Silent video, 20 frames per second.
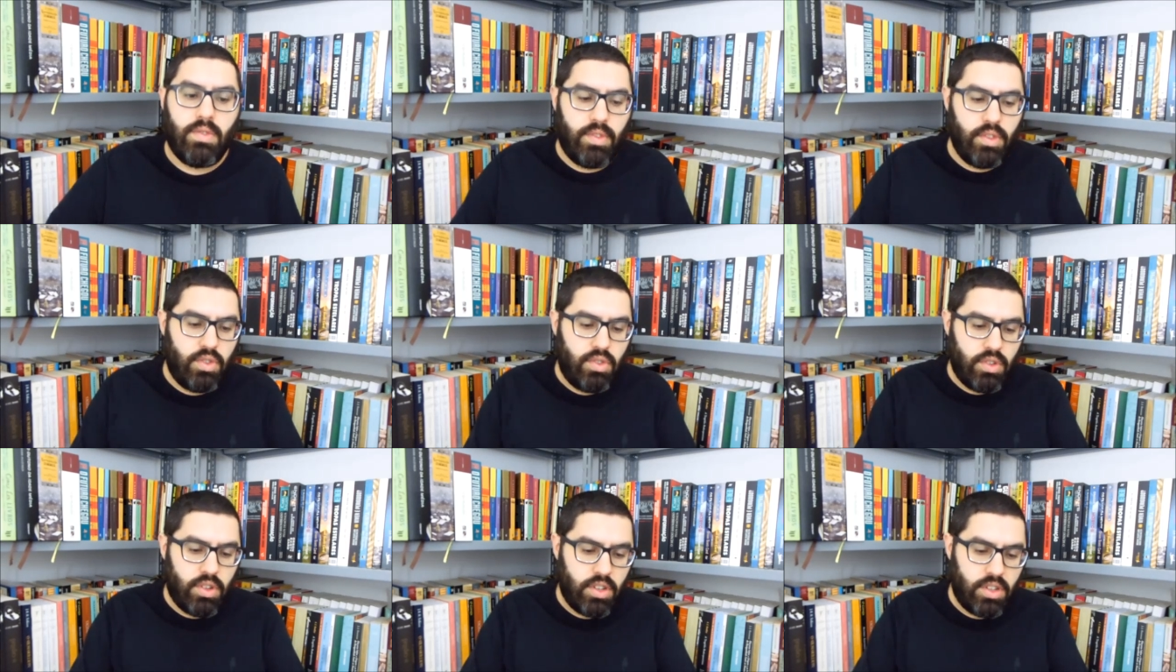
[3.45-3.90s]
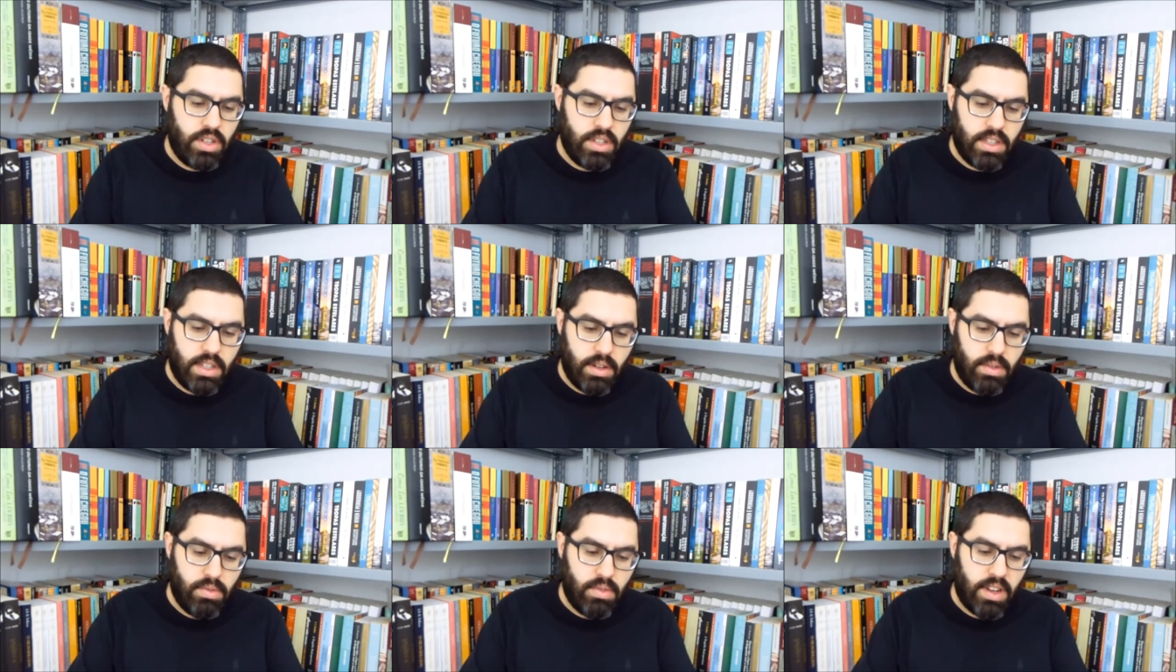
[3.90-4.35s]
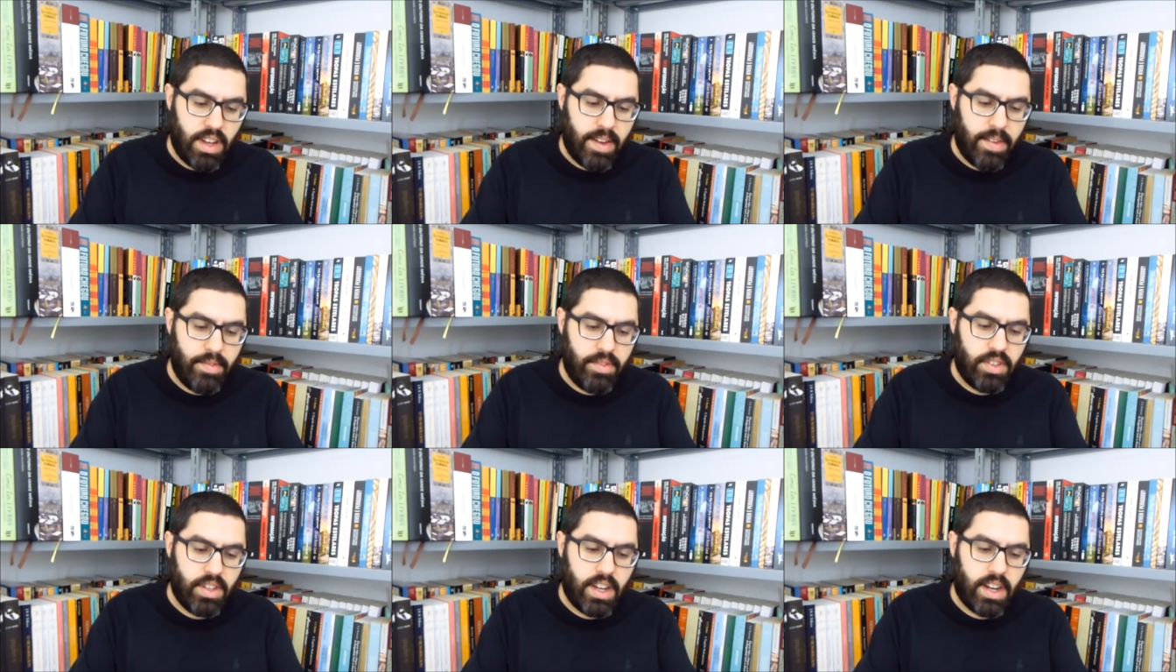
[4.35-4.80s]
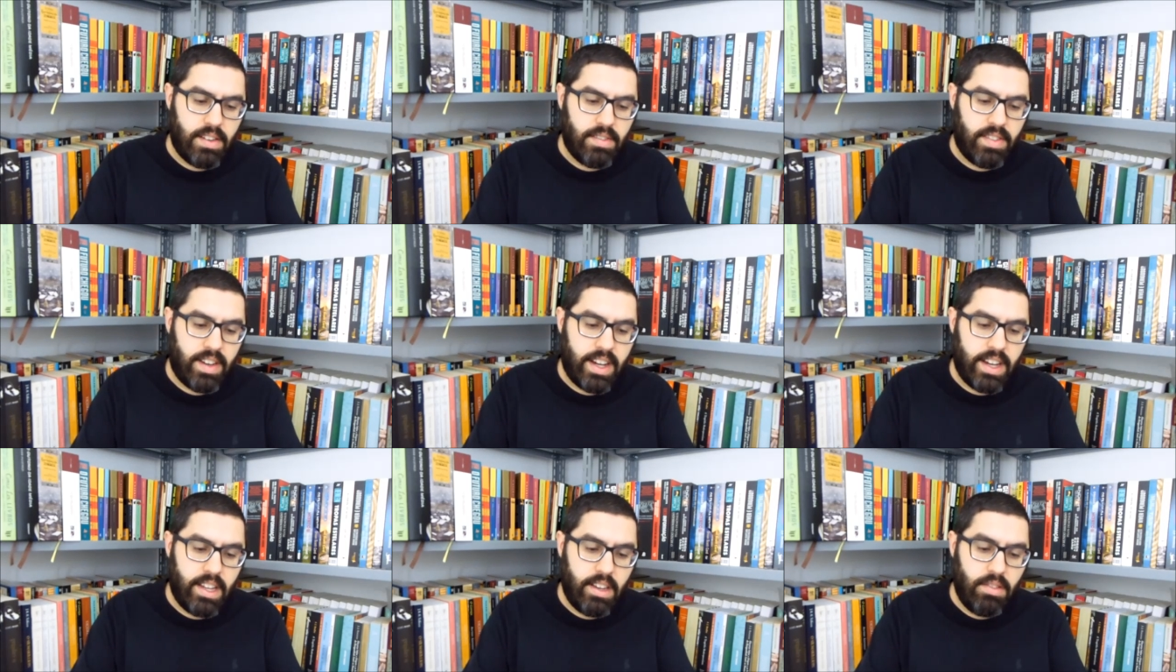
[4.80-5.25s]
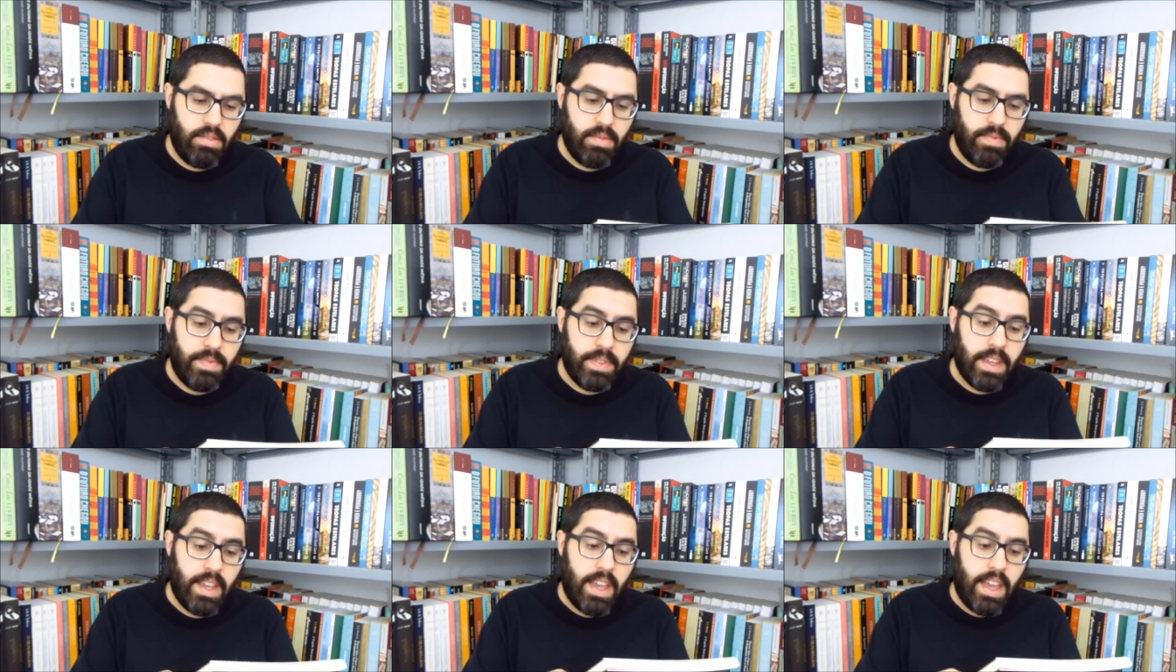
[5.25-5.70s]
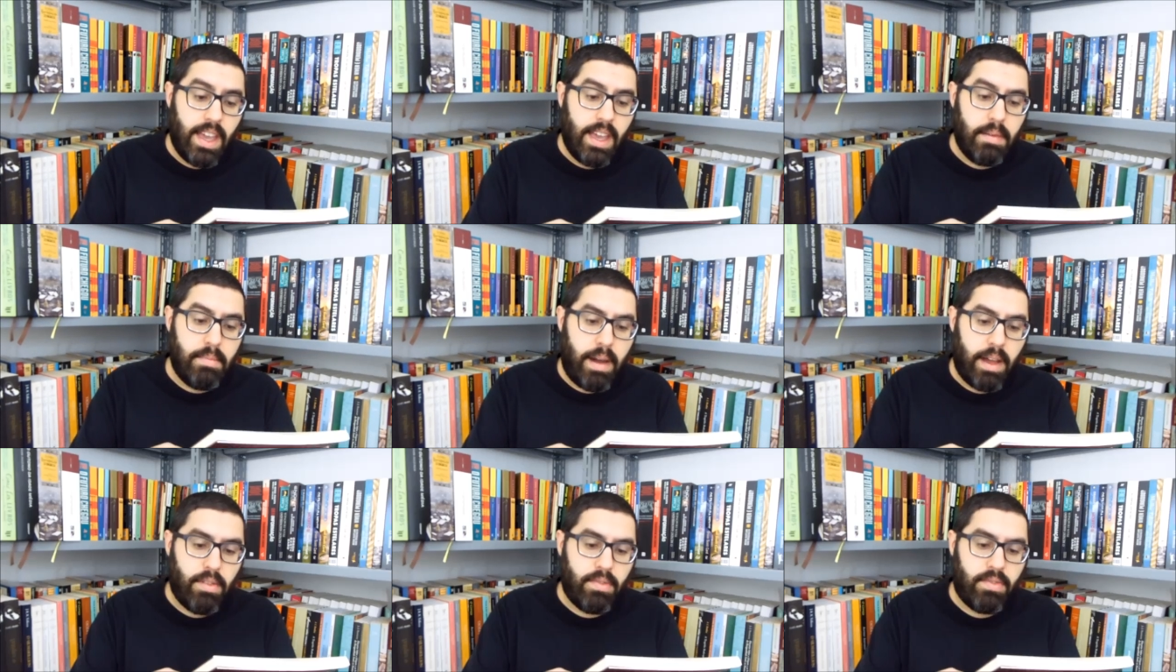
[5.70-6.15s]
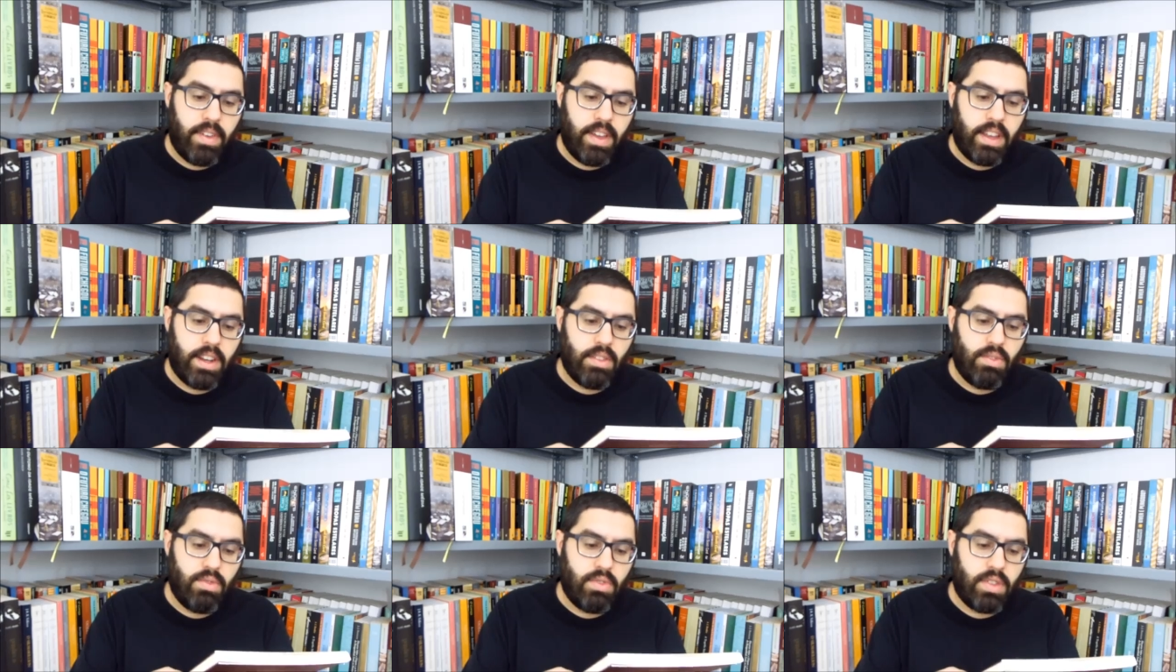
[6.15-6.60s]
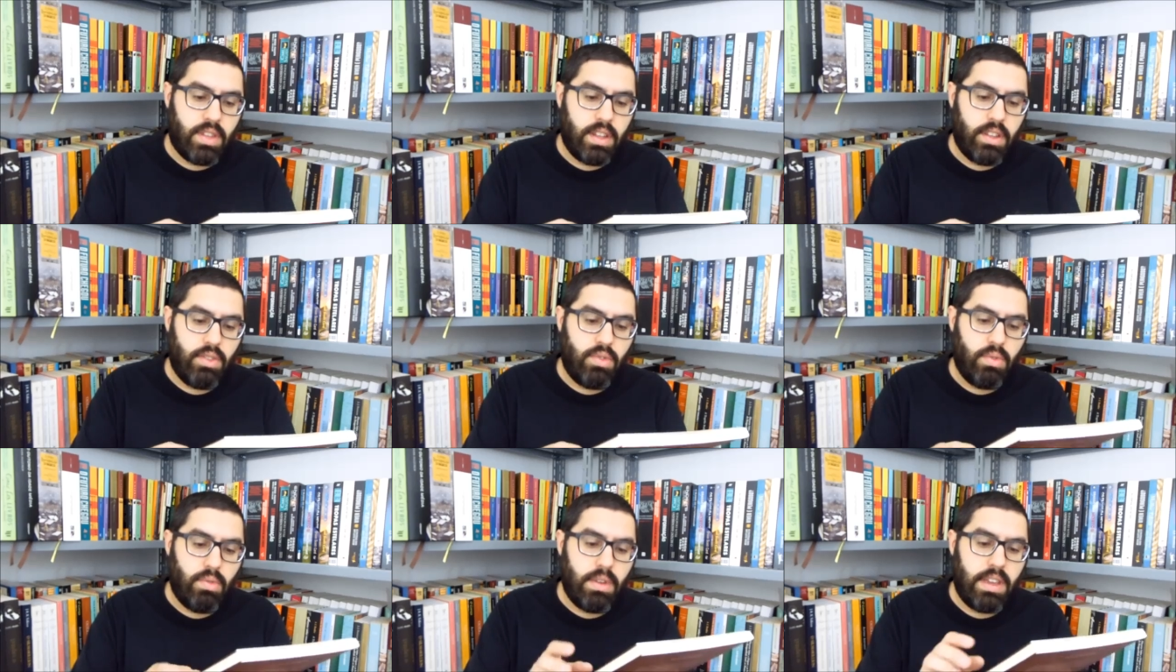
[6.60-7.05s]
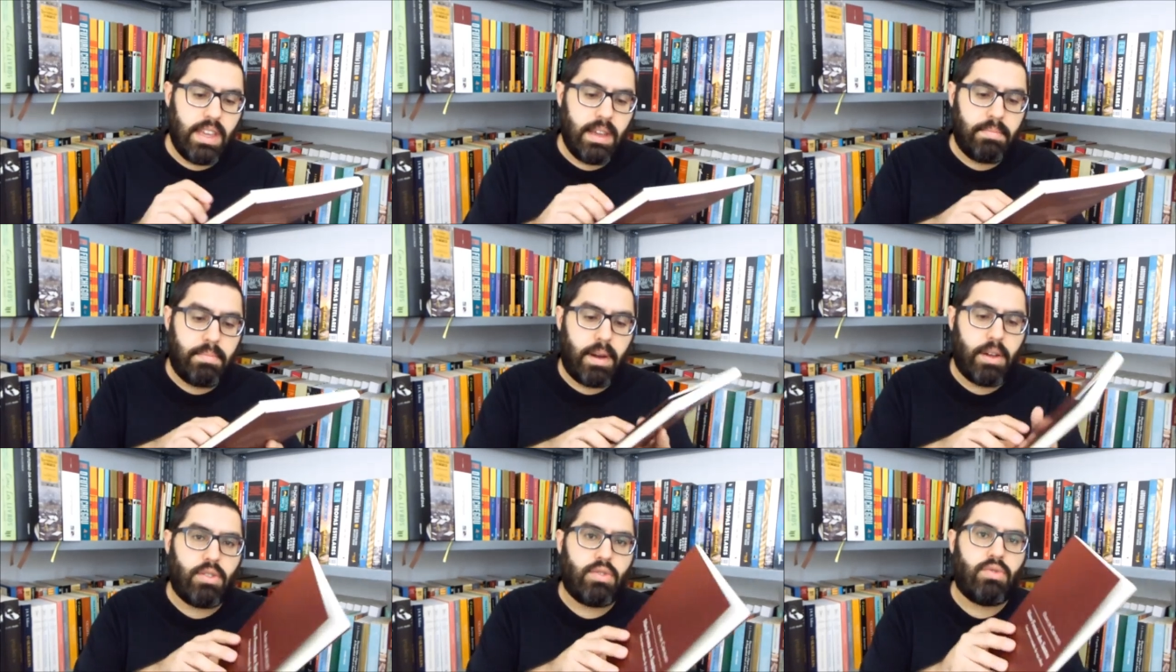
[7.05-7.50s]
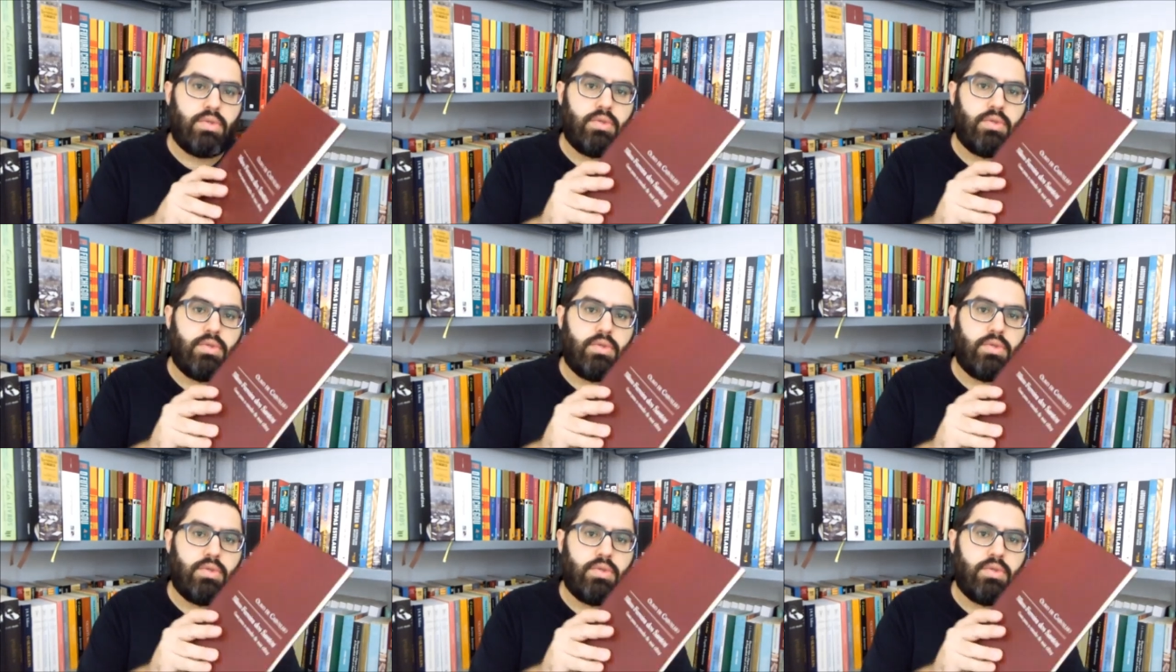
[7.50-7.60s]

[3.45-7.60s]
O vídeo de hoje, então, é Olavo de Carvalho, é, Mário Ferreira dos Santos, um guia para o